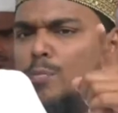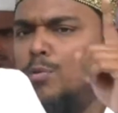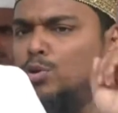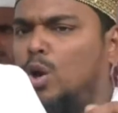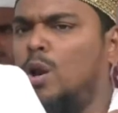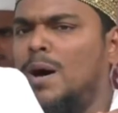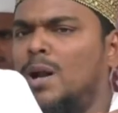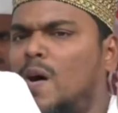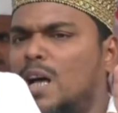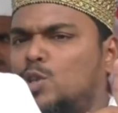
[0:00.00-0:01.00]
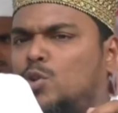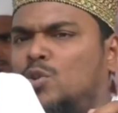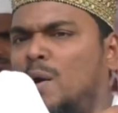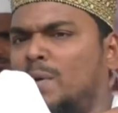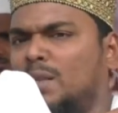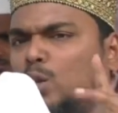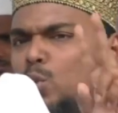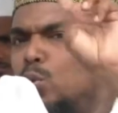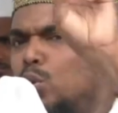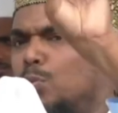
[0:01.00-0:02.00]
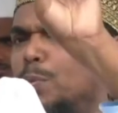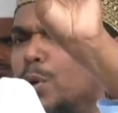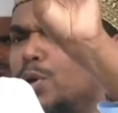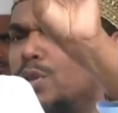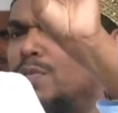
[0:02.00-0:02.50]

মুসলমান হওয়ার জন্য আমাদের দুটো বিপদ